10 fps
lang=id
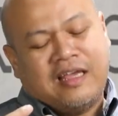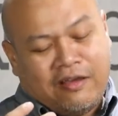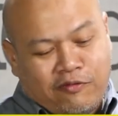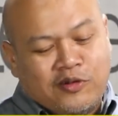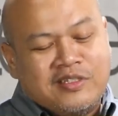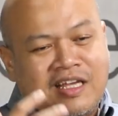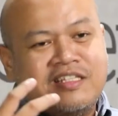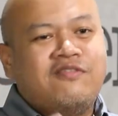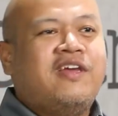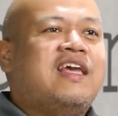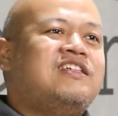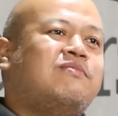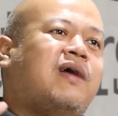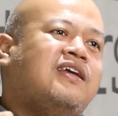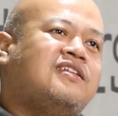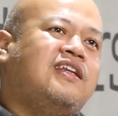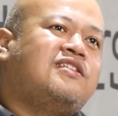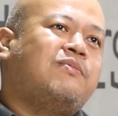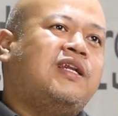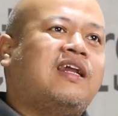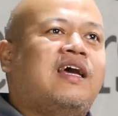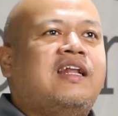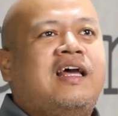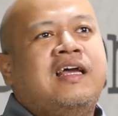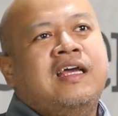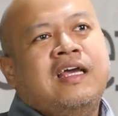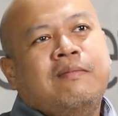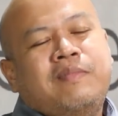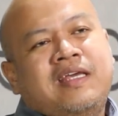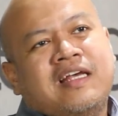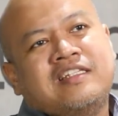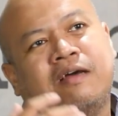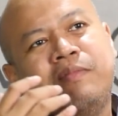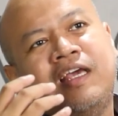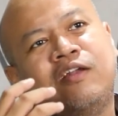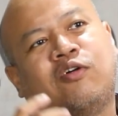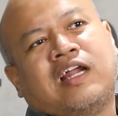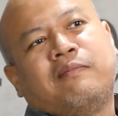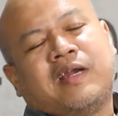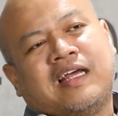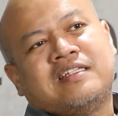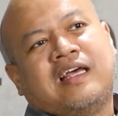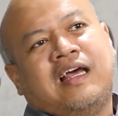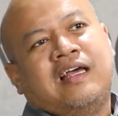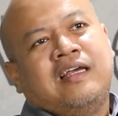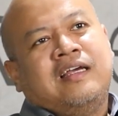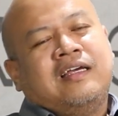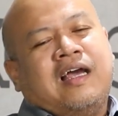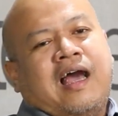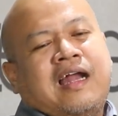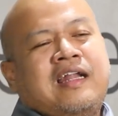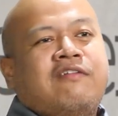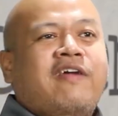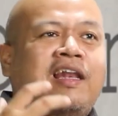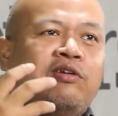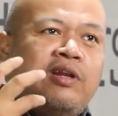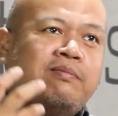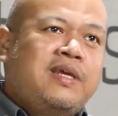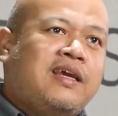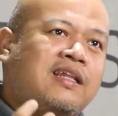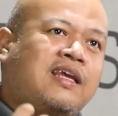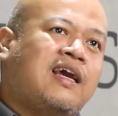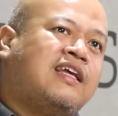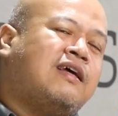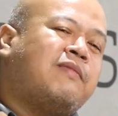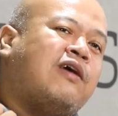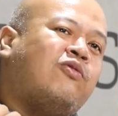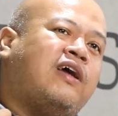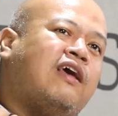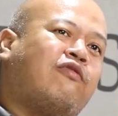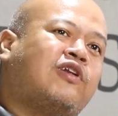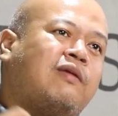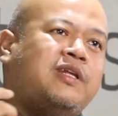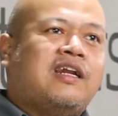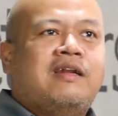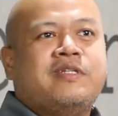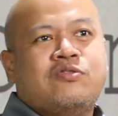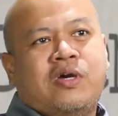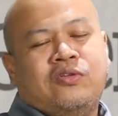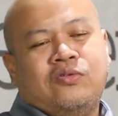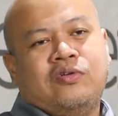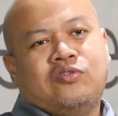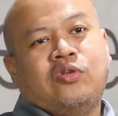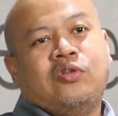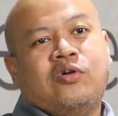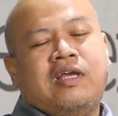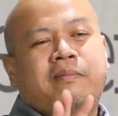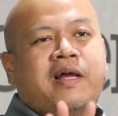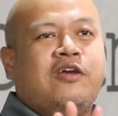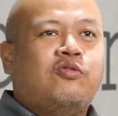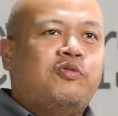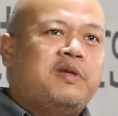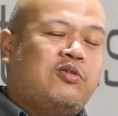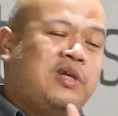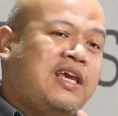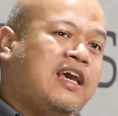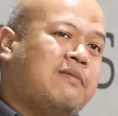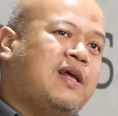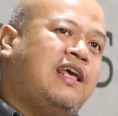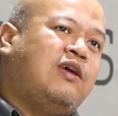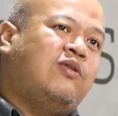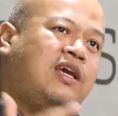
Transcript: effort justification bias ini sebenarnya adalah bias yang bikin orang merasa ada value lebih ketika kita melakukan effort lebih terhadap sesuatu. Contoh yang paling umum itu IKEA sama Lego.